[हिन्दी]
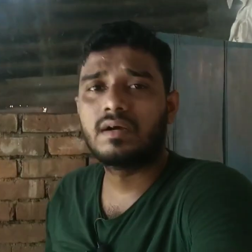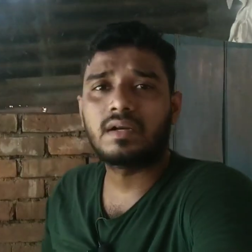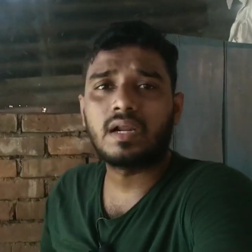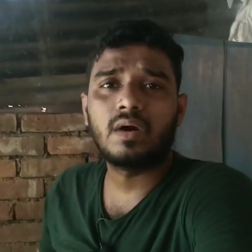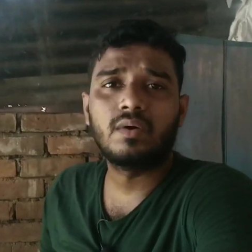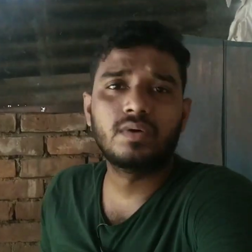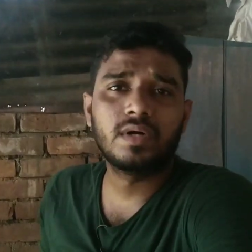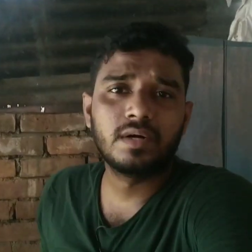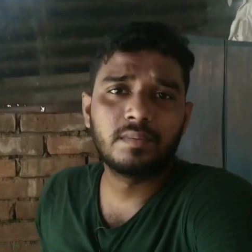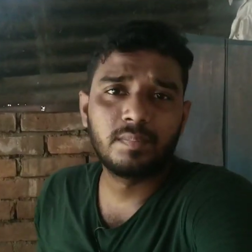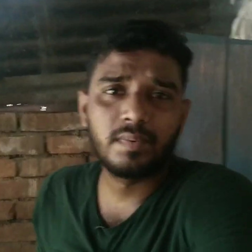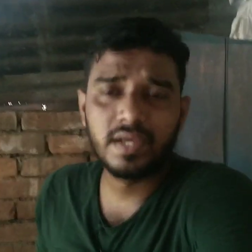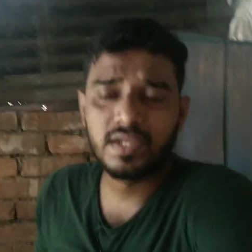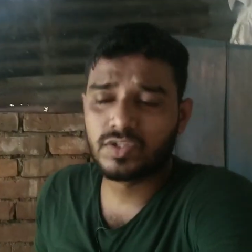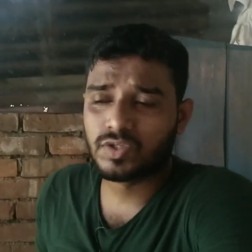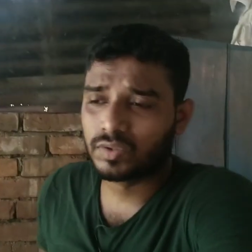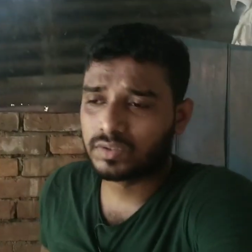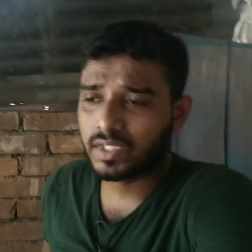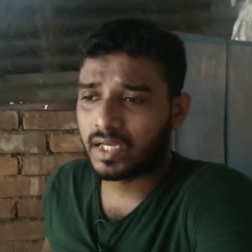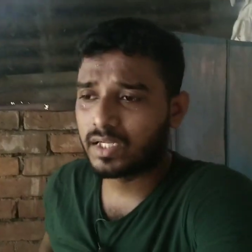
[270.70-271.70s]
क्राउडेड
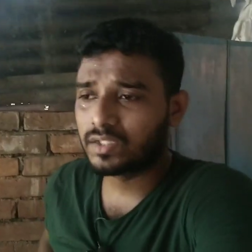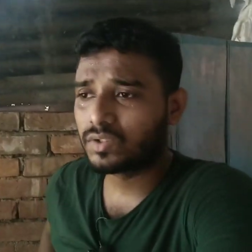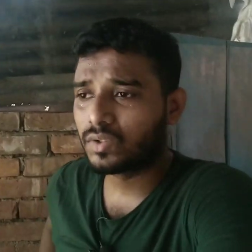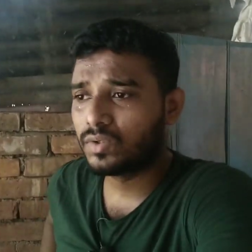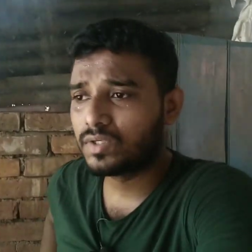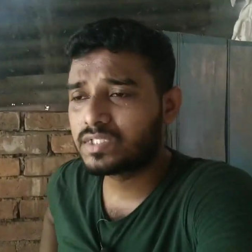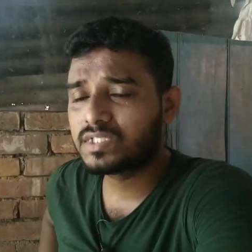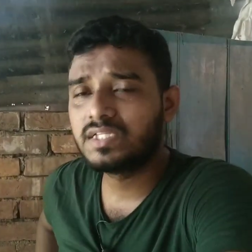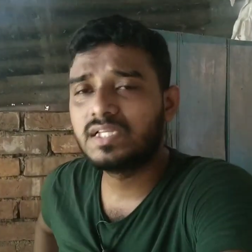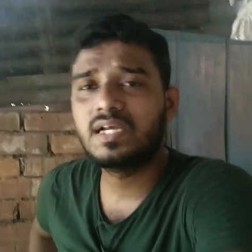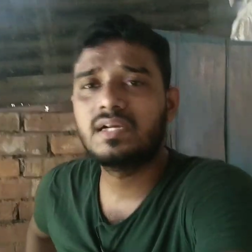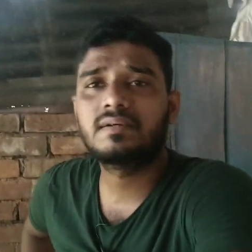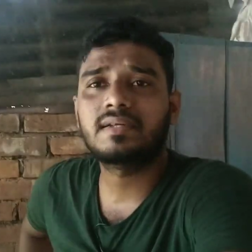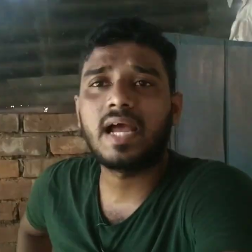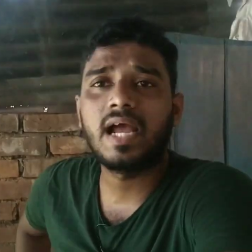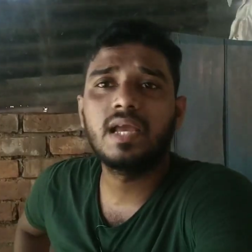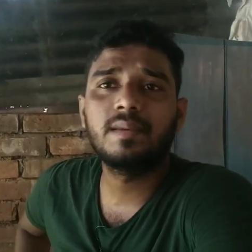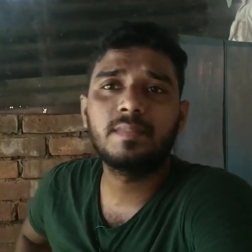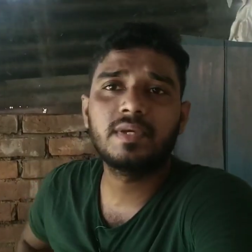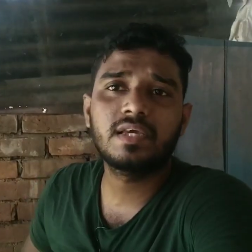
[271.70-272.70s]
प्लेस होता है तो इसलिए
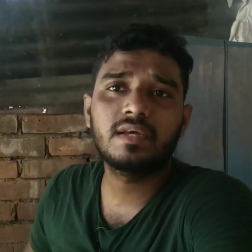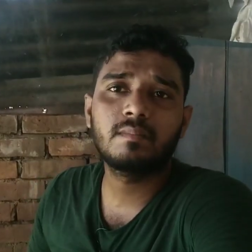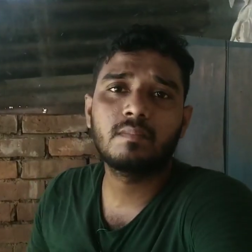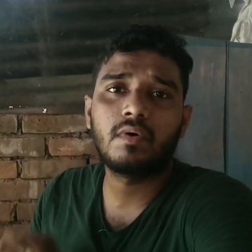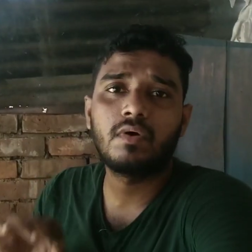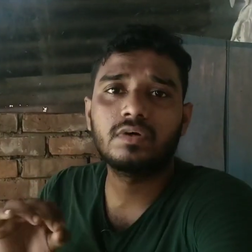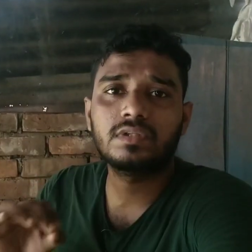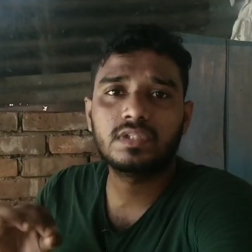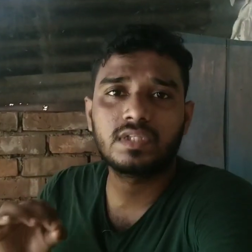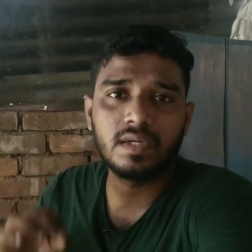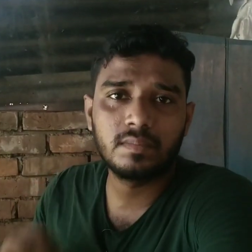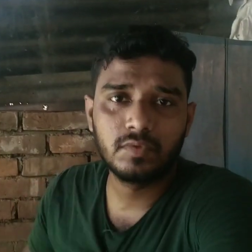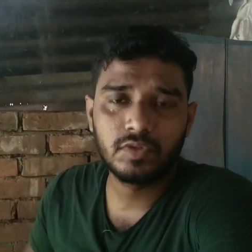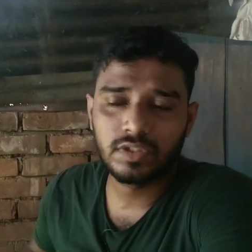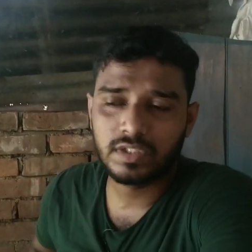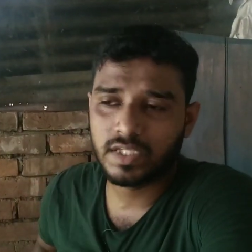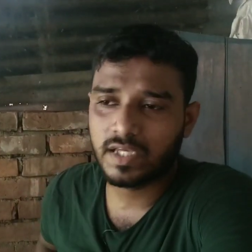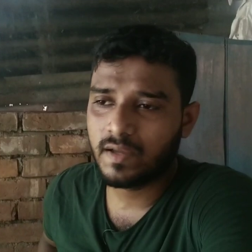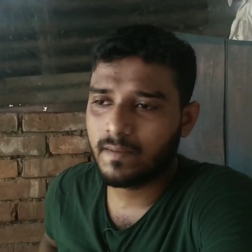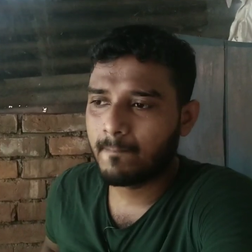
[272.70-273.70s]
टाइमिंग बहुत कम
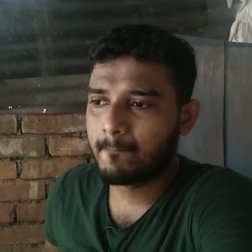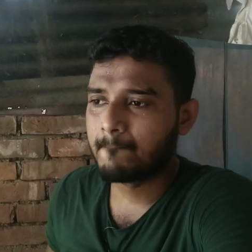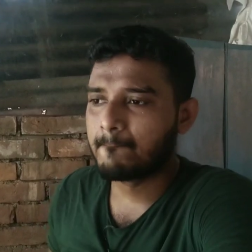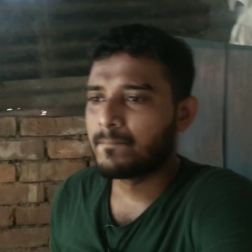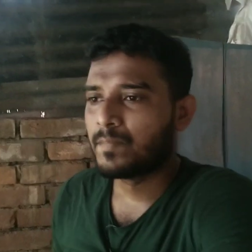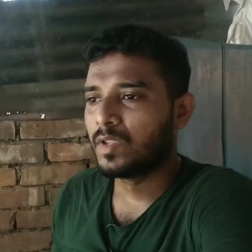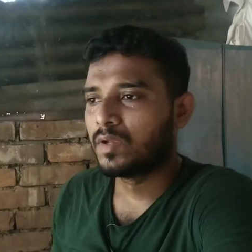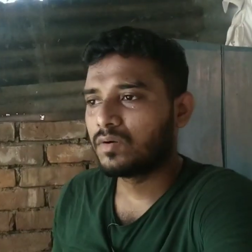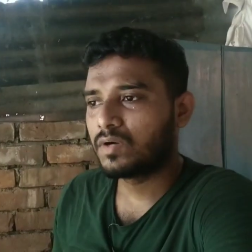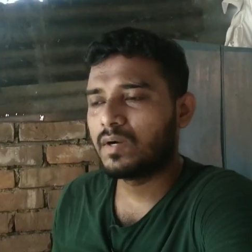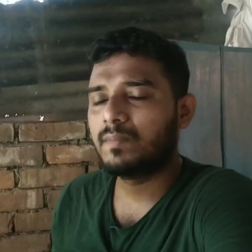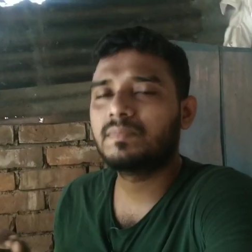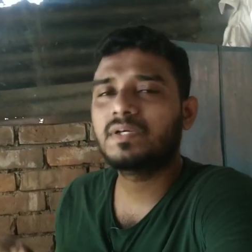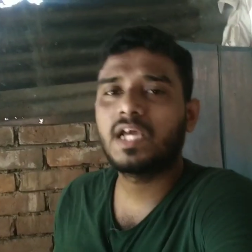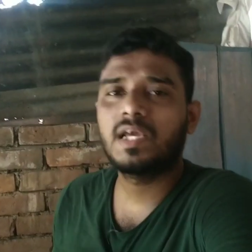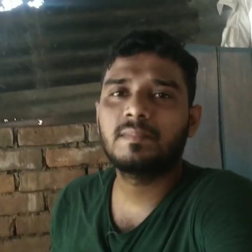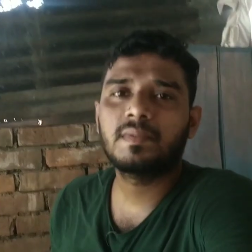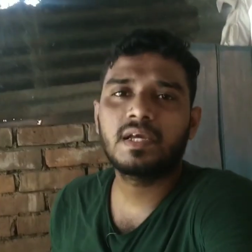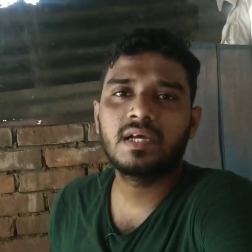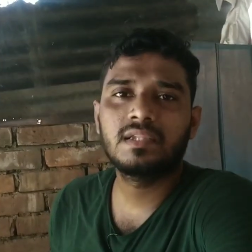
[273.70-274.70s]
होती है कम
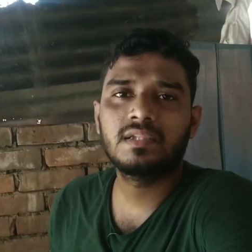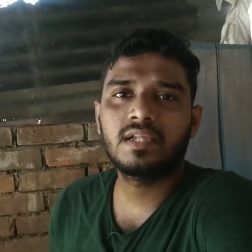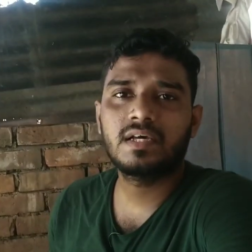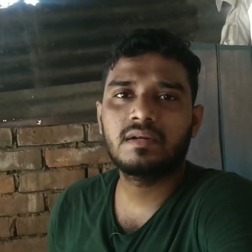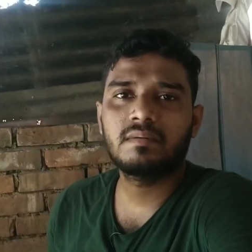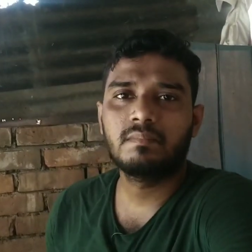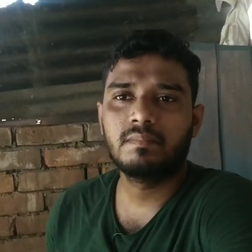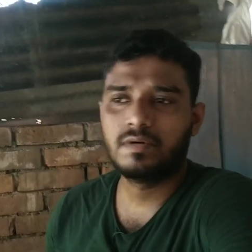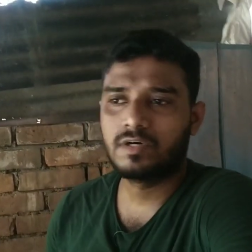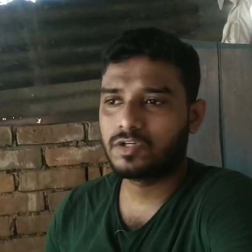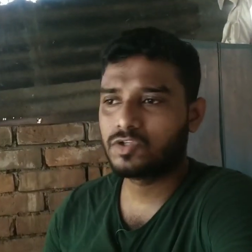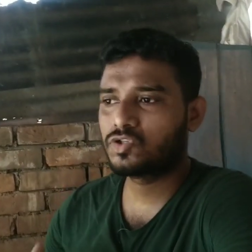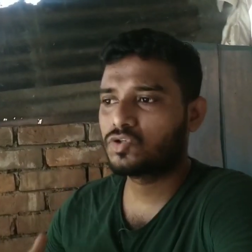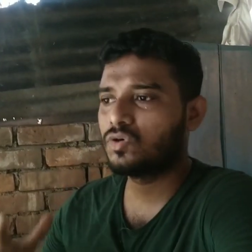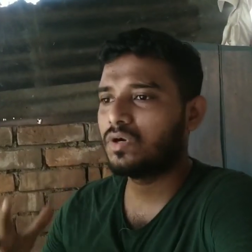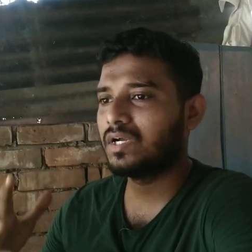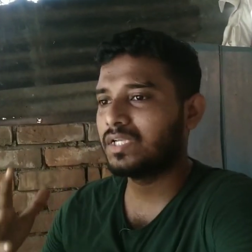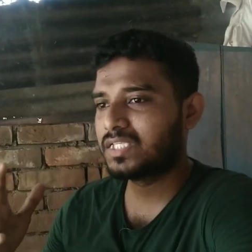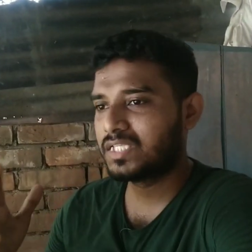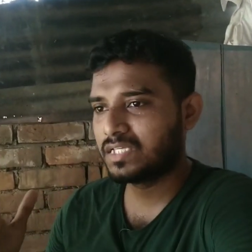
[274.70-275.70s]
टाइम के अंदर बर्ड्स
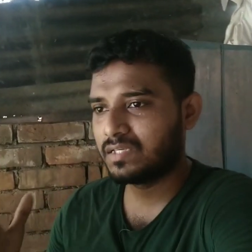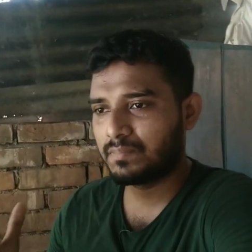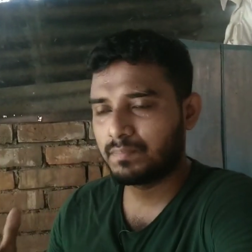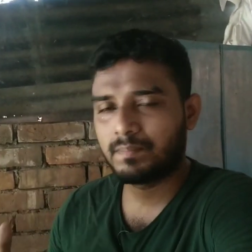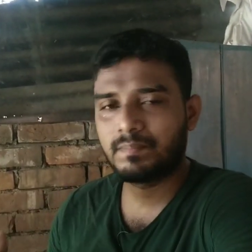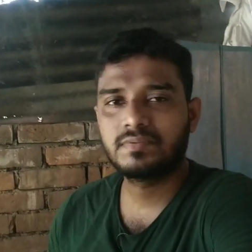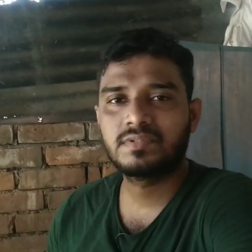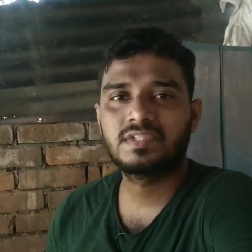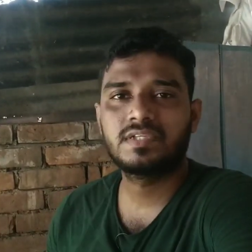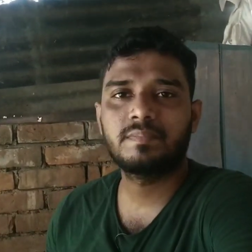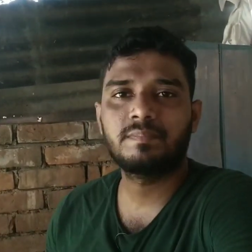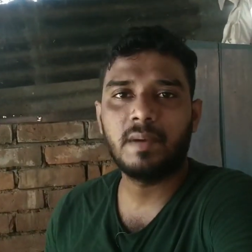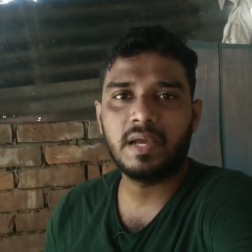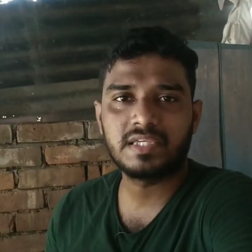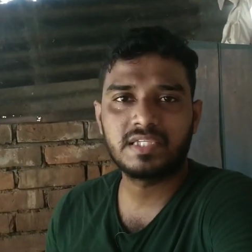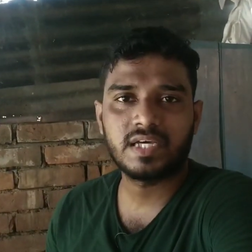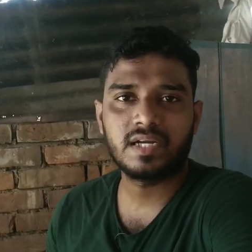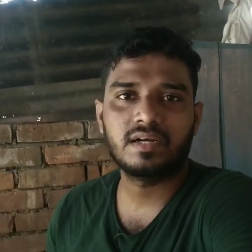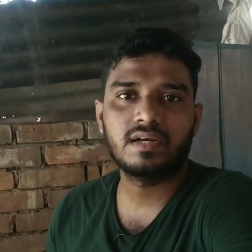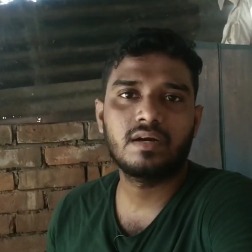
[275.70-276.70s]
को अच्छी से
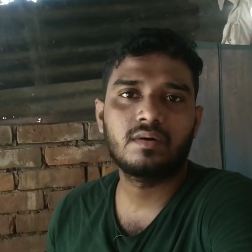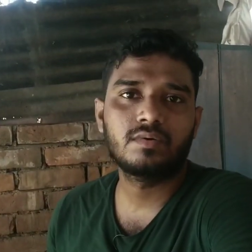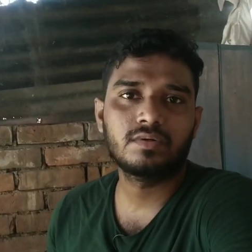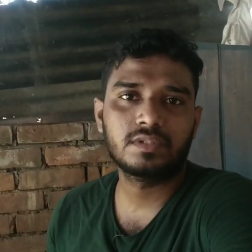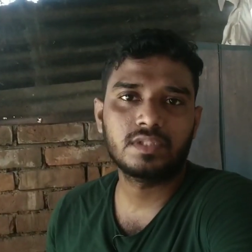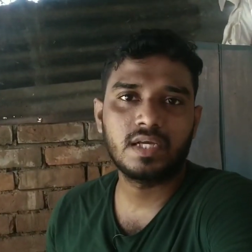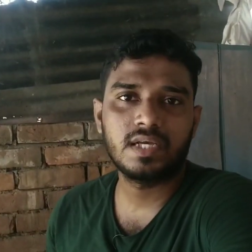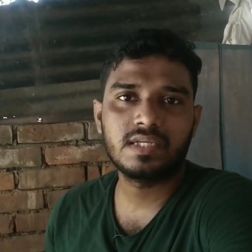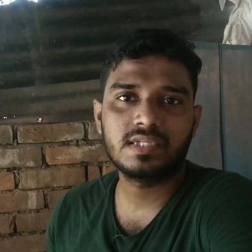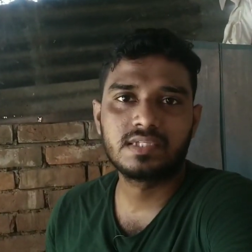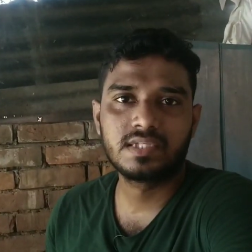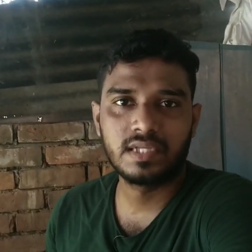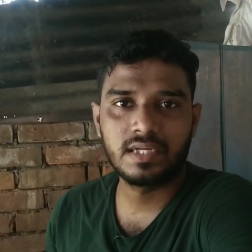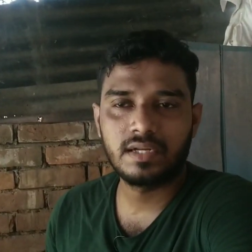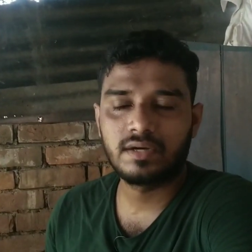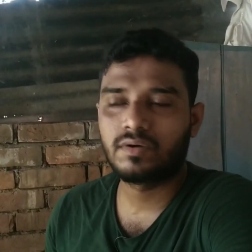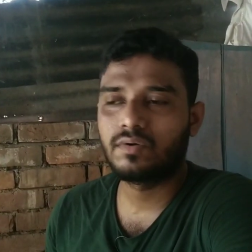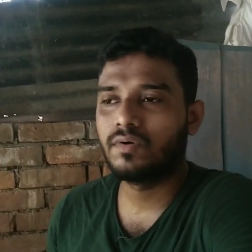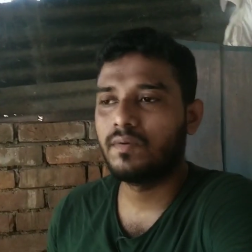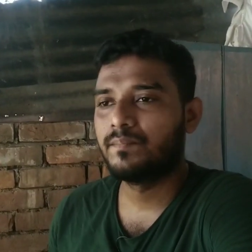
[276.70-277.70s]
पहचानना होता है
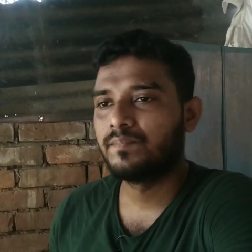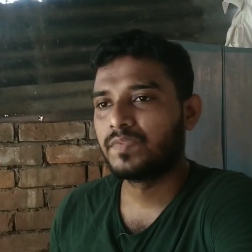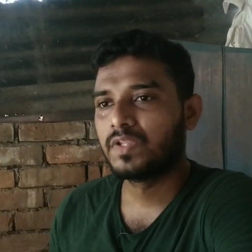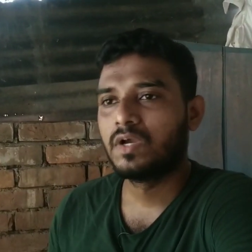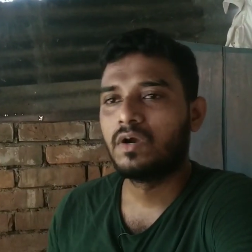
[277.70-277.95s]
सेलर को